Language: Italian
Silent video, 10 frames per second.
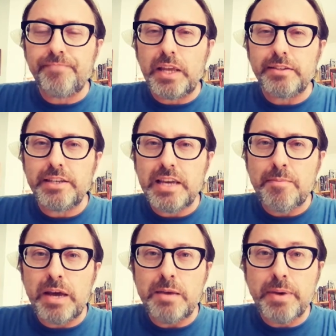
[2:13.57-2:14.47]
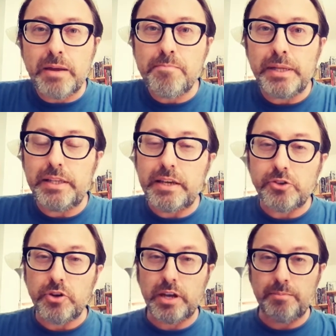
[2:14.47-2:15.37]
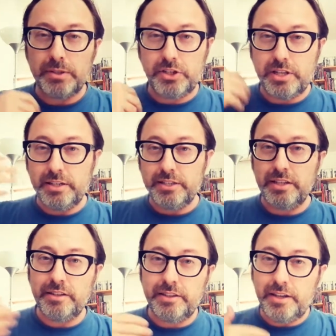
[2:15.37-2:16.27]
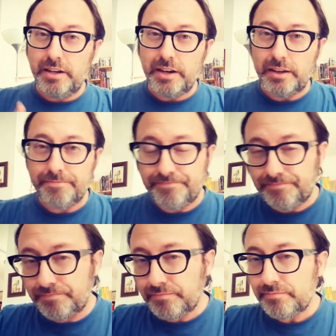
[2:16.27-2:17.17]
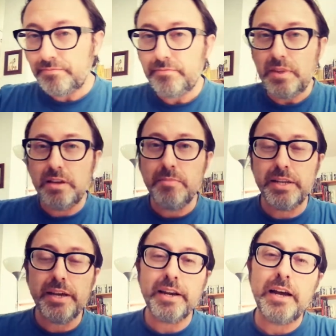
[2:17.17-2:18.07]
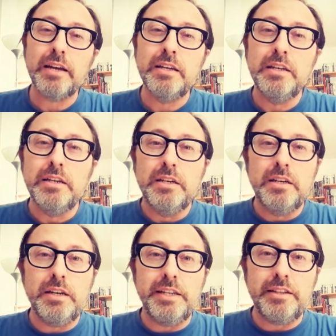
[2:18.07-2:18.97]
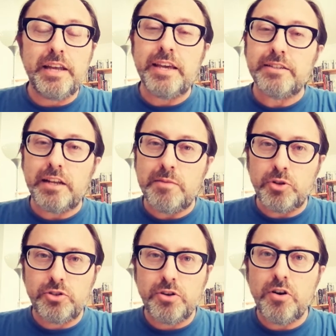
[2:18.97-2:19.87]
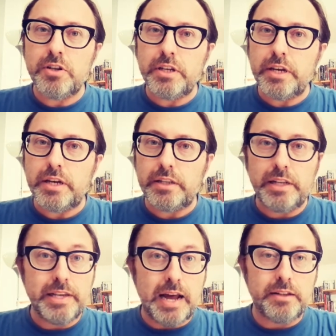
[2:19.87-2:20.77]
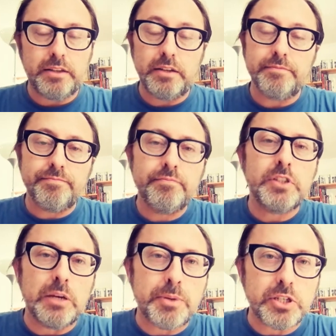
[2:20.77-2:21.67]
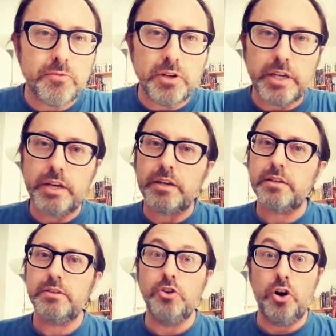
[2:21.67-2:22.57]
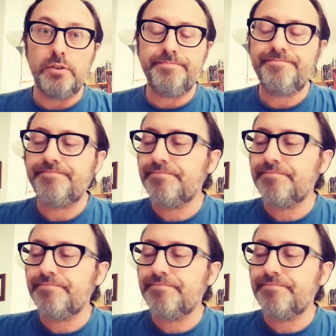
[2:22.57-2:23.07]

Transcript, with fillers: mm, che si chiama iperempatia, cioè capacità di sentire in maniera intensa le emozioni eh, degli altri, sia piacevoli che no,